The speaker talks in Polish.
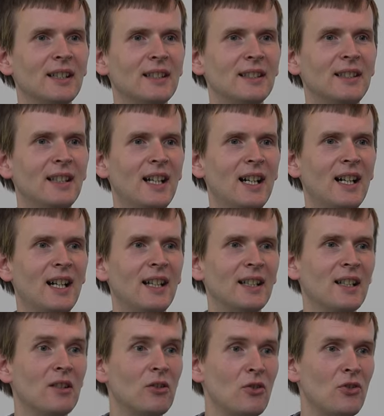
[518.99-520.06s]
dla
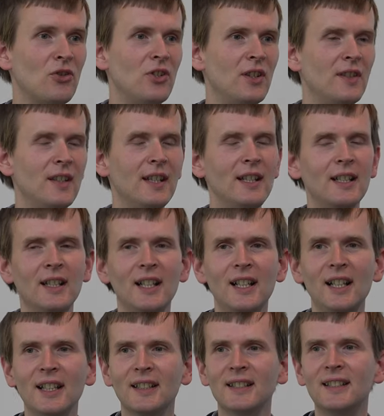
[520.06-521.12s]
jego rodziny,
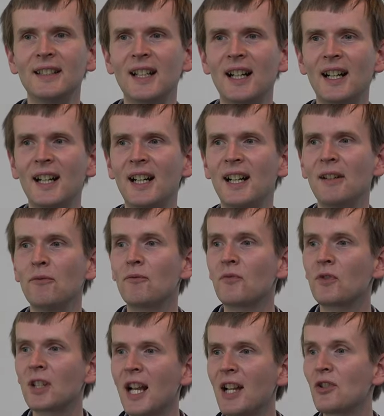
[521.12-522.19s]
dla
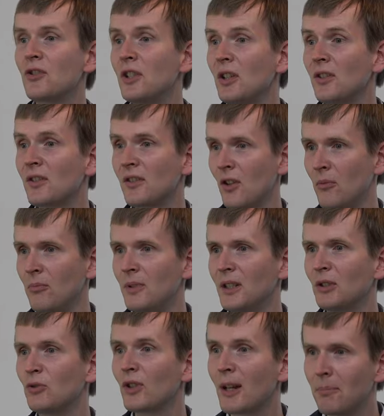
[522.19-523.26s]
każdej osoby,
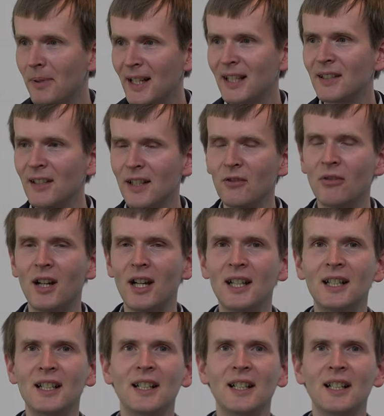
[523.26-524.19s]
która pragnęła,